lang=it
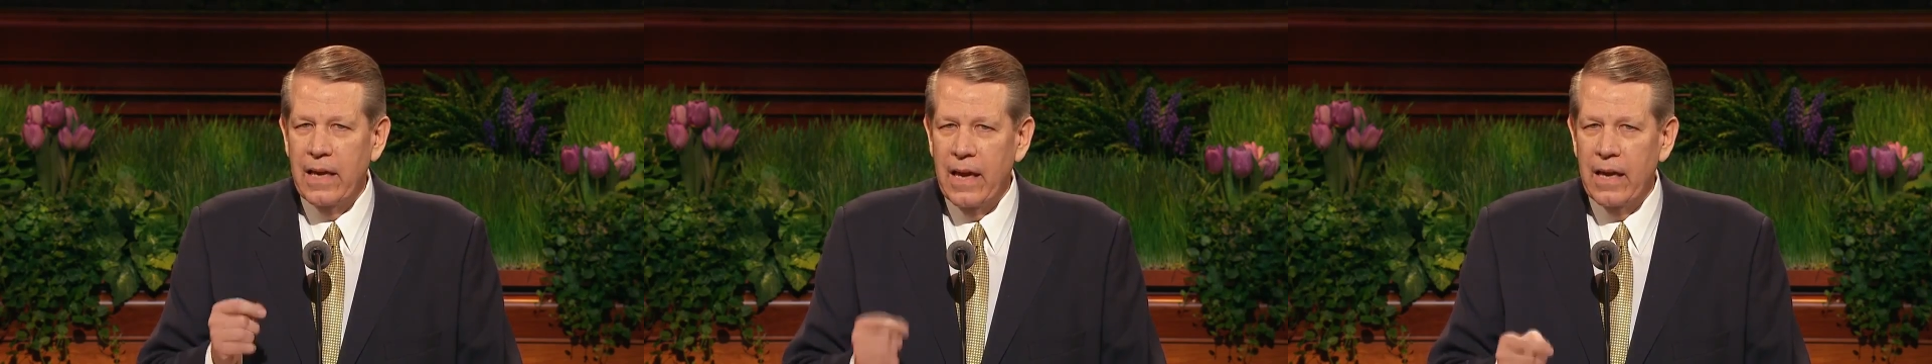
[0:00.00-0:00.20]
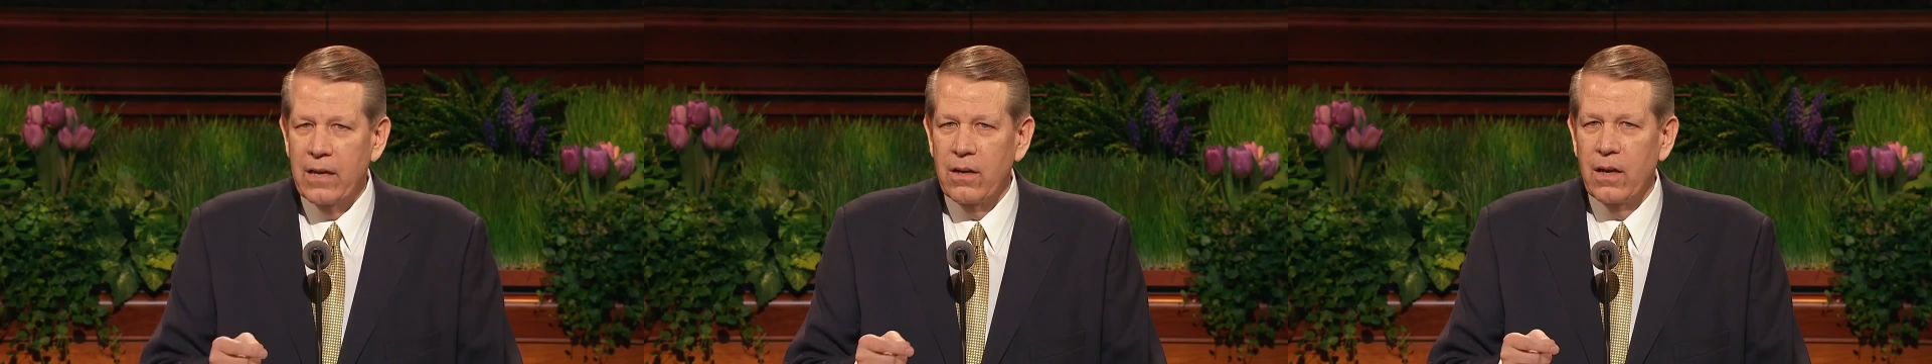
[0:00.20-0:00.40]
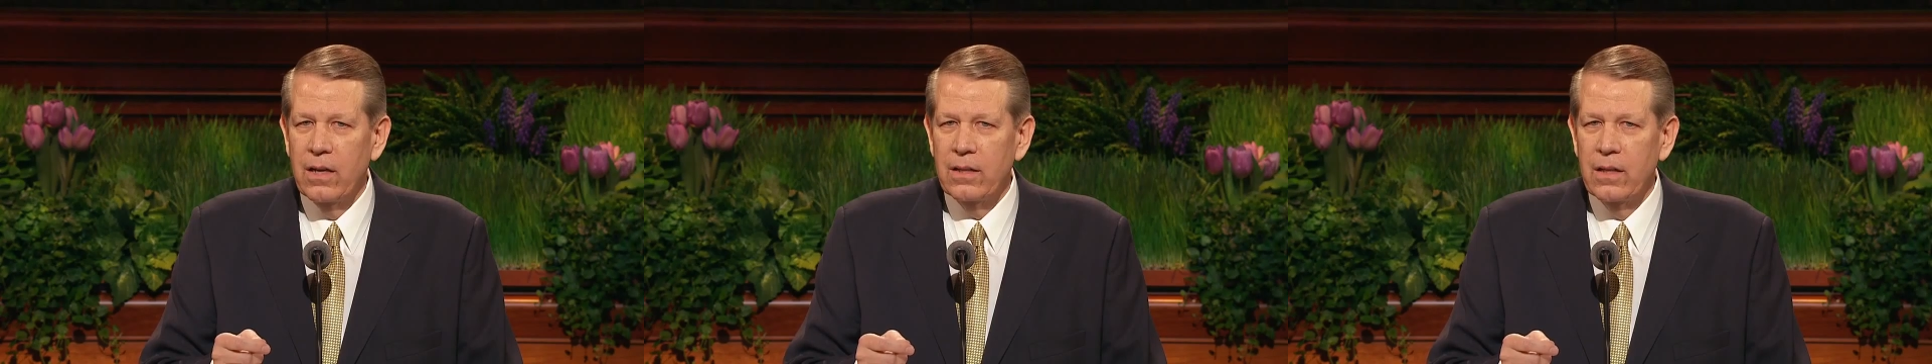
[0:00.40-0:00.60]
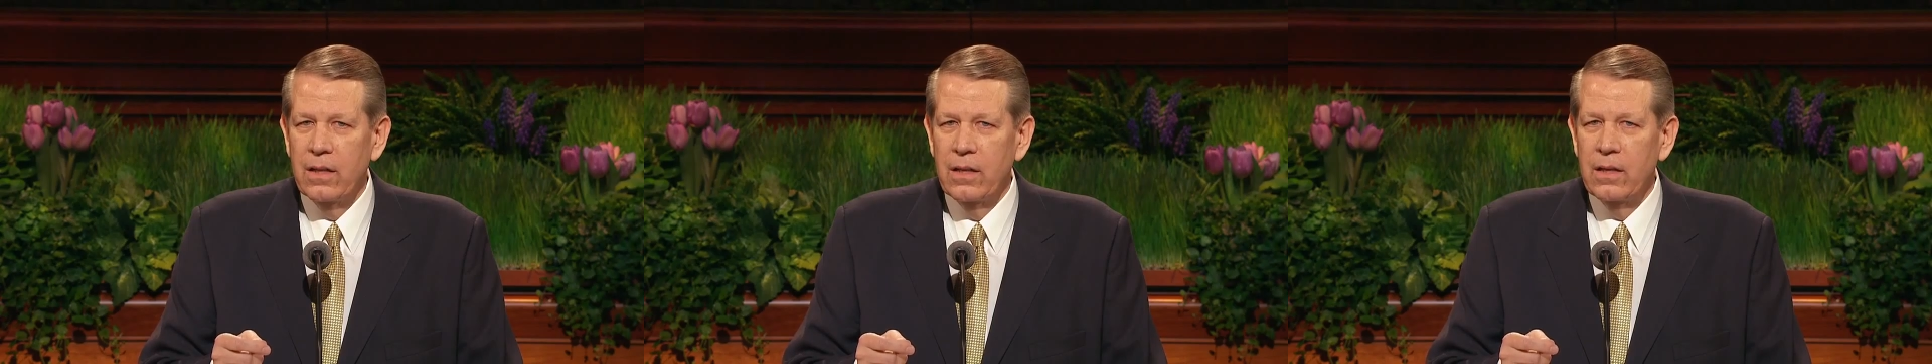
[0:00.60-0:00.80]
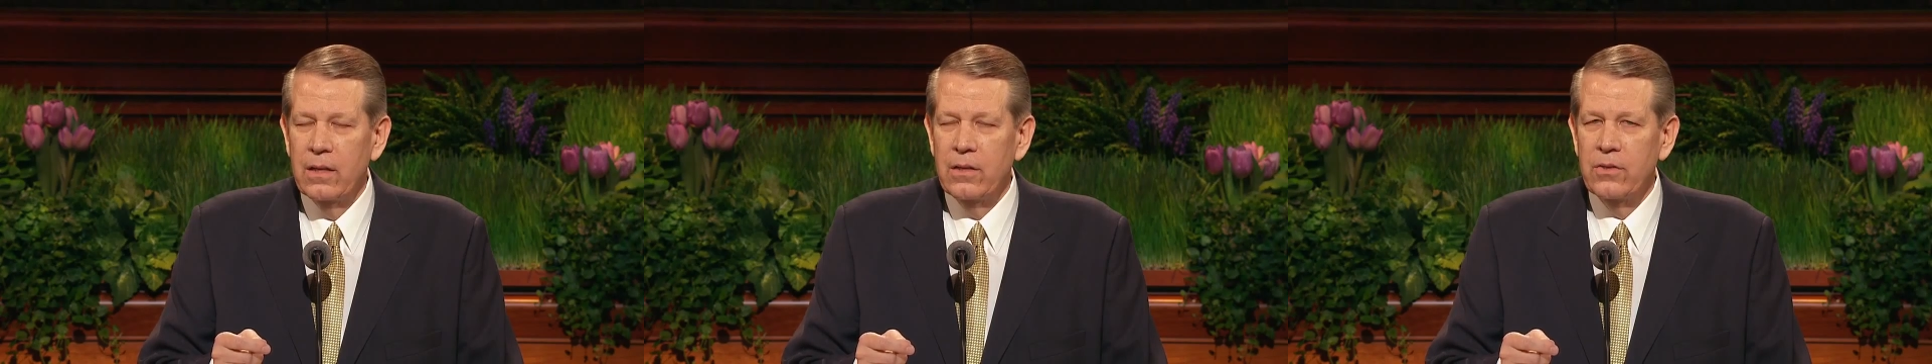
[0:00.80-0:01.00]
nel mio
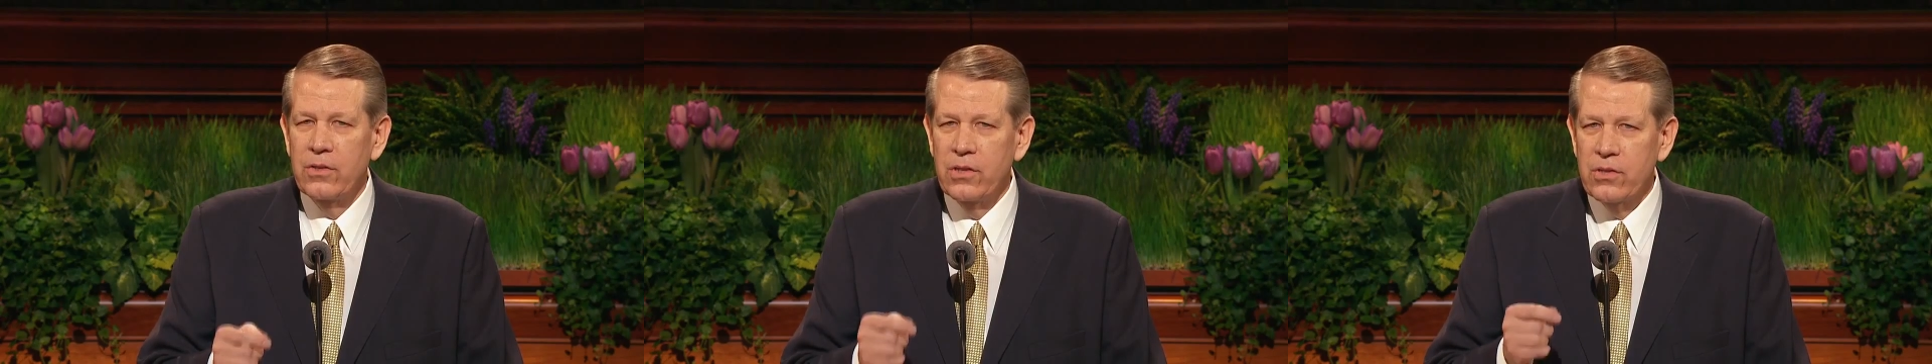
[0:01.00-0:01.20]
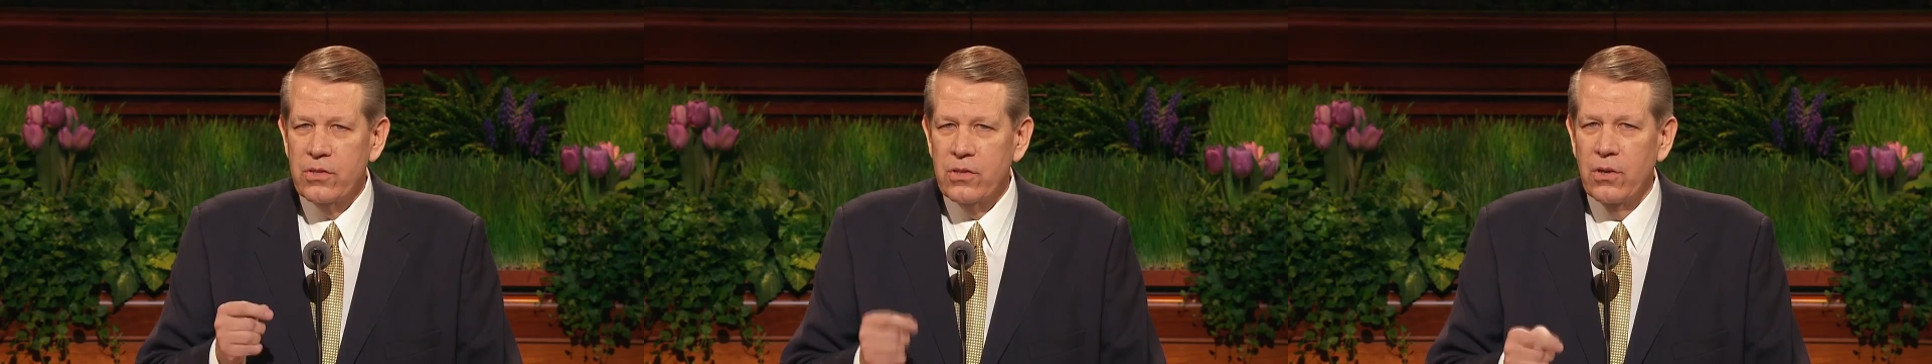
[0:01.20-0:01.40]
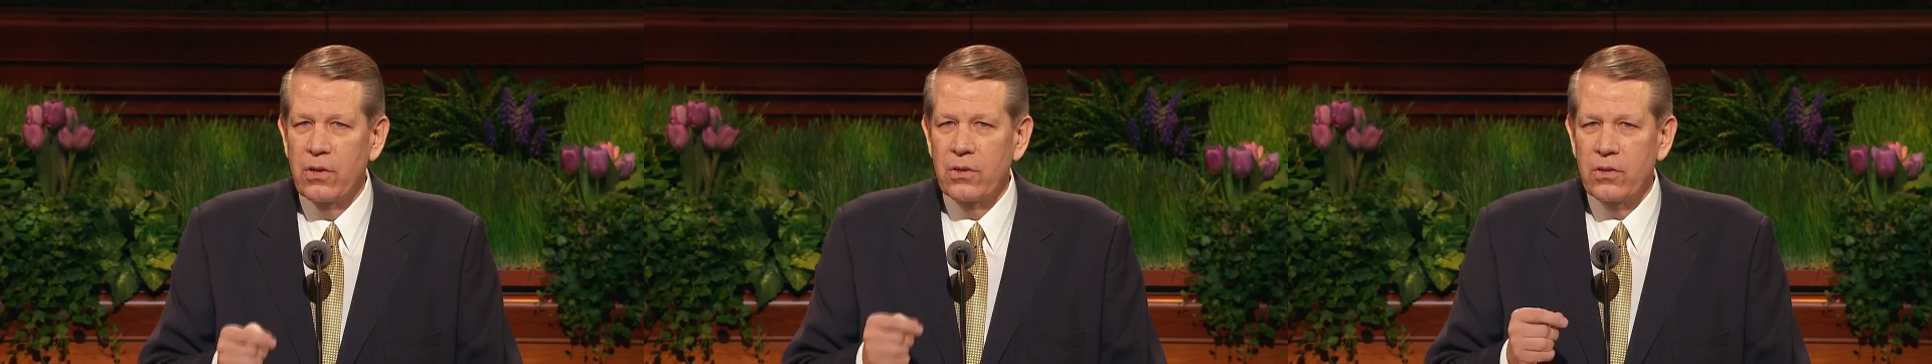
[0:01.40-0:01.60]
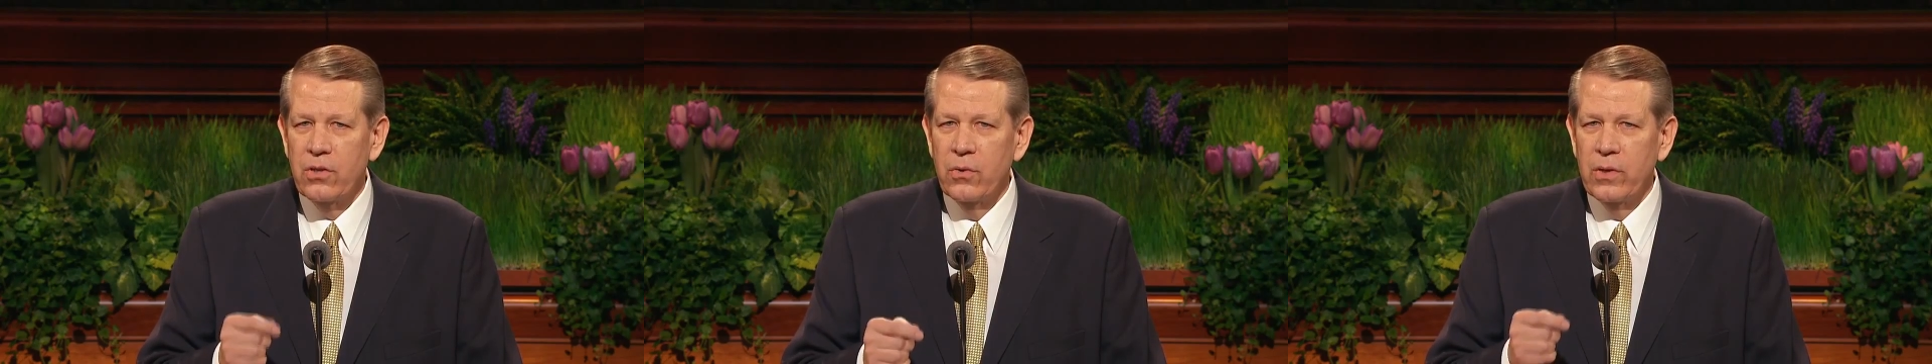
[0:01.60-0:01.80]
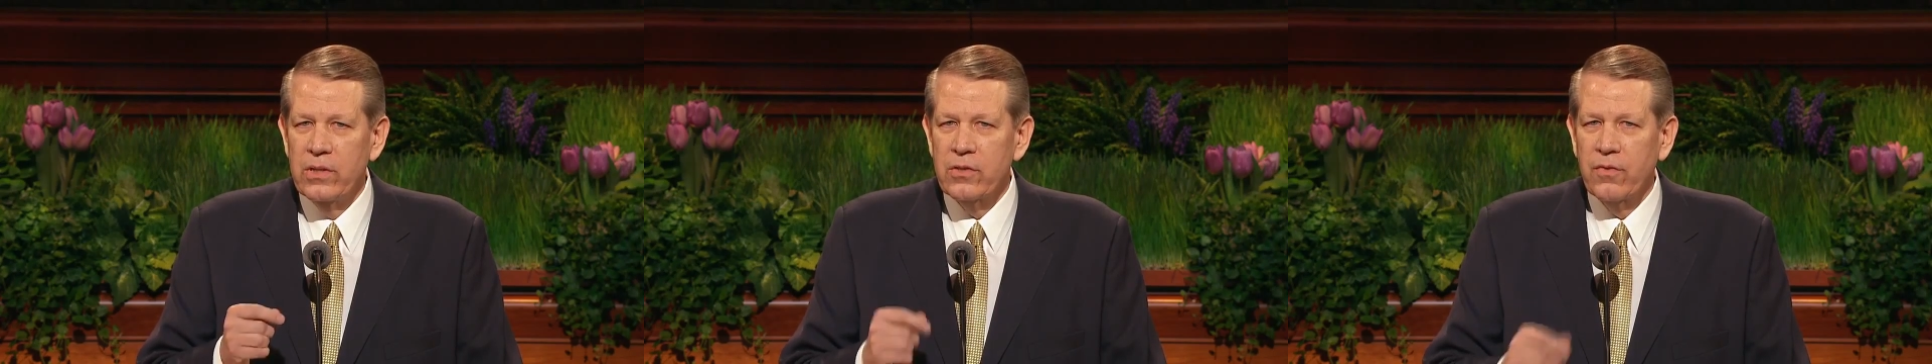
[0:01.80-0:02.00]
amor non
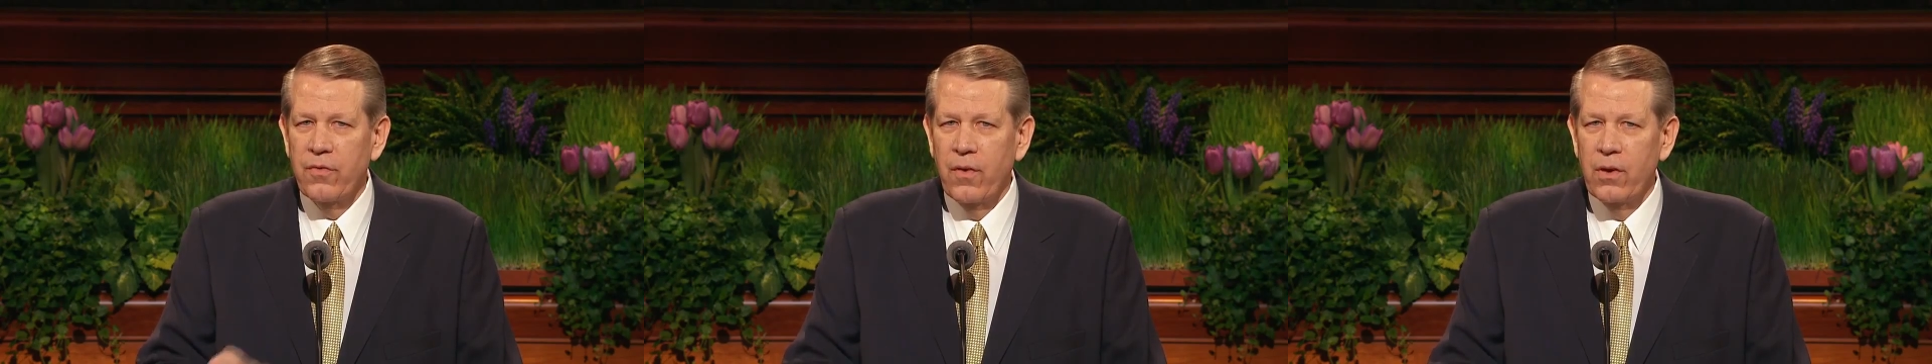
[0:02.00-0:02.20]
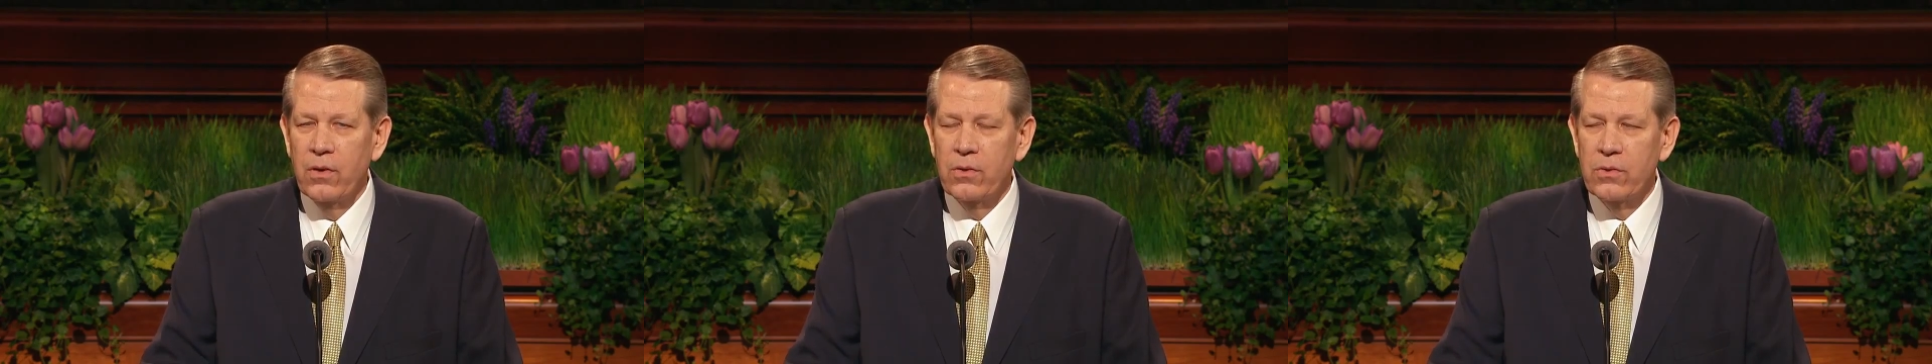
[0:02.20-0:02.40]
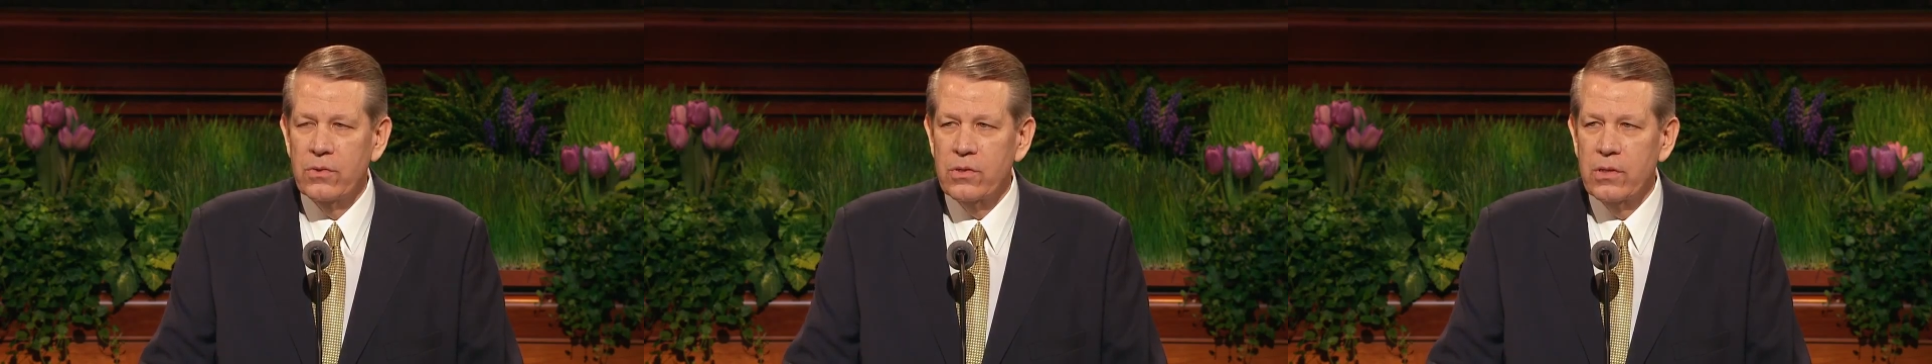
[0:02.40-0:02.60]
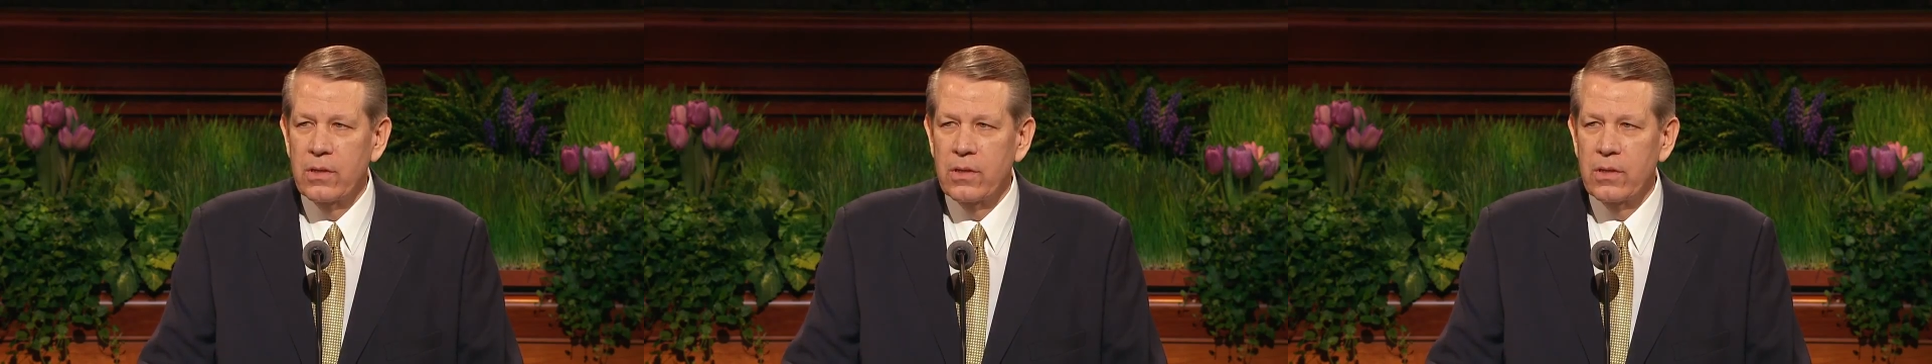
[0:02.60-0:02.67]
potrò abbandonar.